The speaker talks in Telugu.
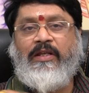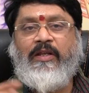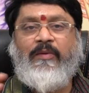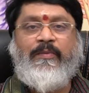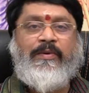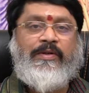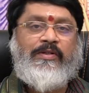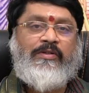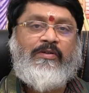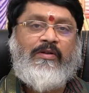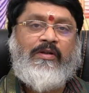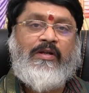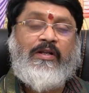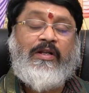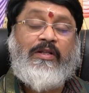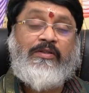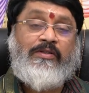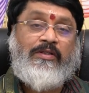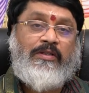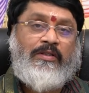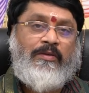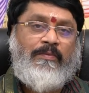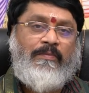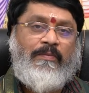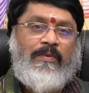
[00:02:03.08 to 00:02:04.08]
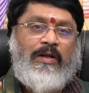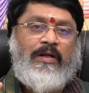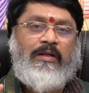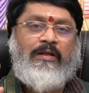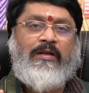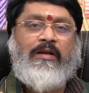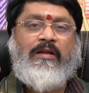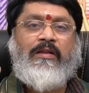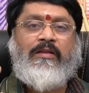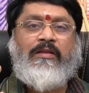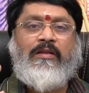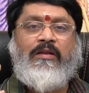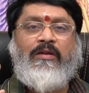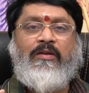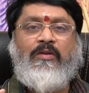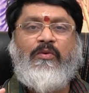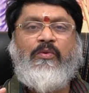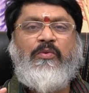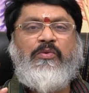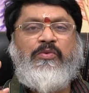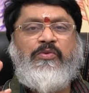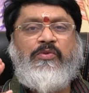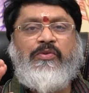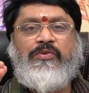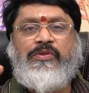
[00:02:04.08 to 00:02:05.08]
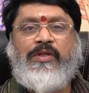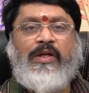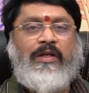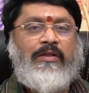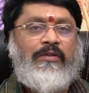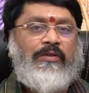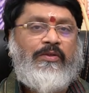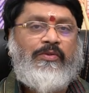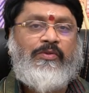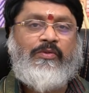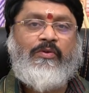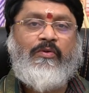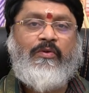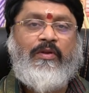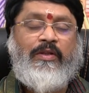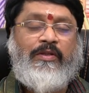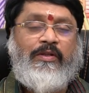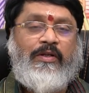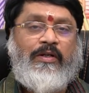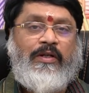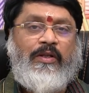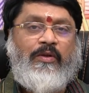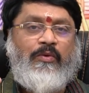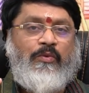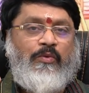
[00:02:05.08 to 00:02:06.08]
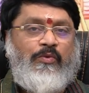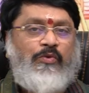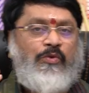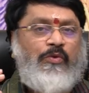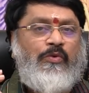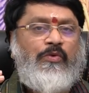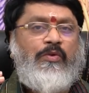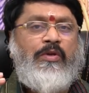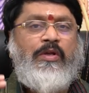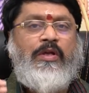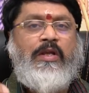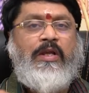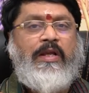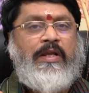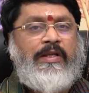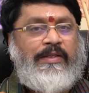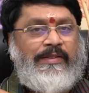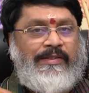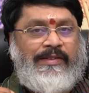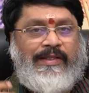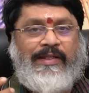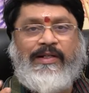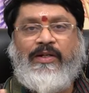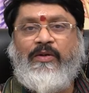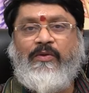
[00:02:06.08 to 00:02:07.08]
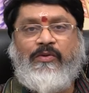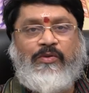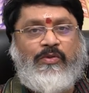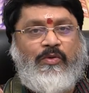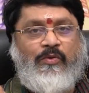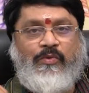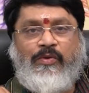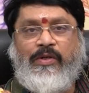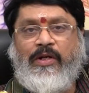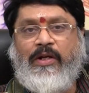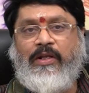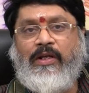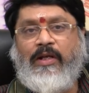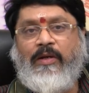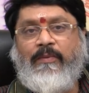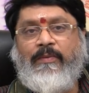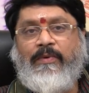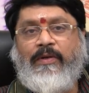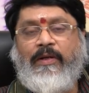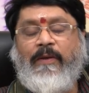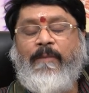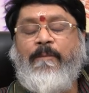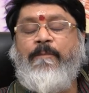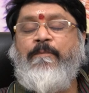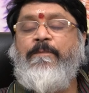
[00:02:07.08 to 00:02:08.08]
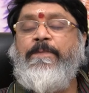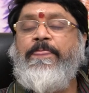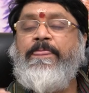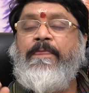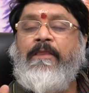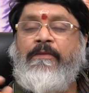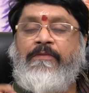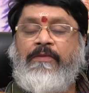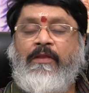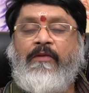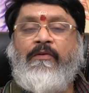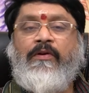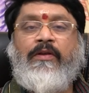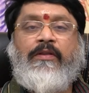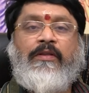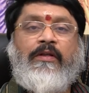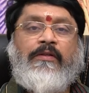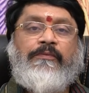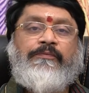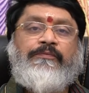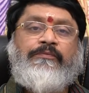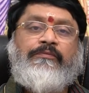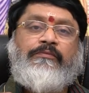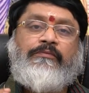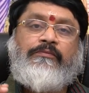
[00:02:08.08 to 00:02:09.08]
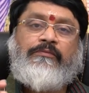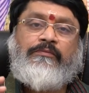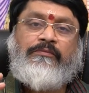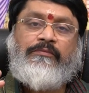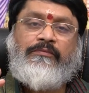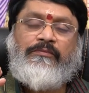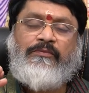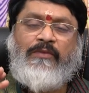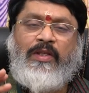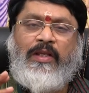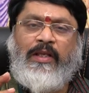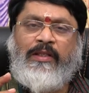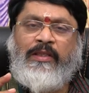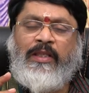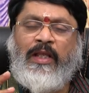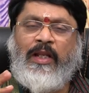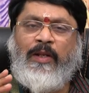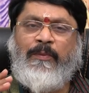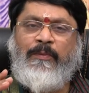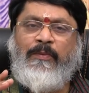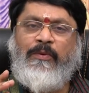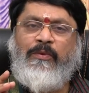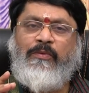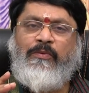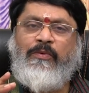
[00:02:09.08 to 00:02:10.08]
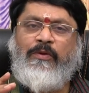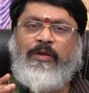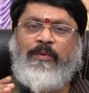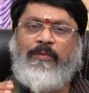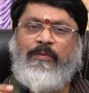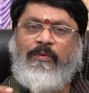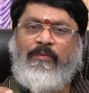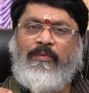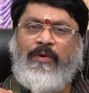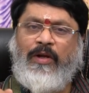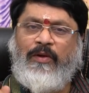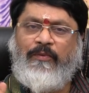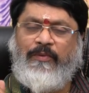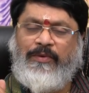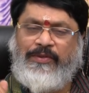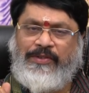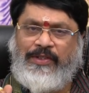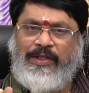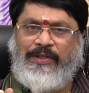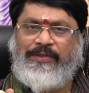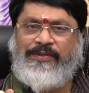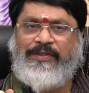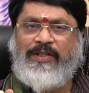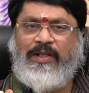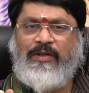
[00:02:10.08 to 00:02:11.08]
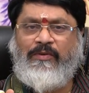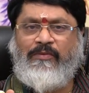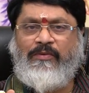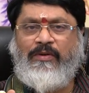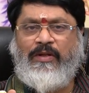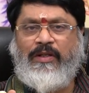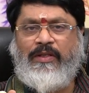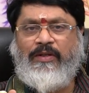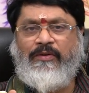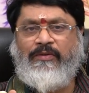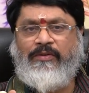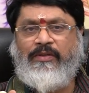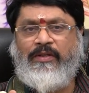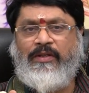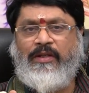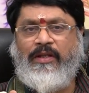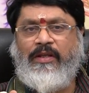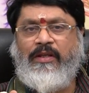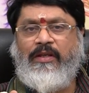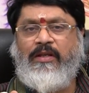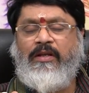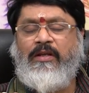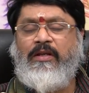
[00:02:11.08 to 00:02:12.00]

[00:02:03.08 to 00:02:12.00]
అగ్రిమెంట్స్లో కానీ అంచేత మాటకారితంలో కొంచెం జాగ్రత్త తీసుకోవాలి ఎందుకంటే కుజుడు సెకండ్ హౌస్లో ఉన్నాడు కాబట్టి తర్వాత ధనము కుటుంబం వాక్ విద్యాస్థానం కూడా అదే అవుతుంది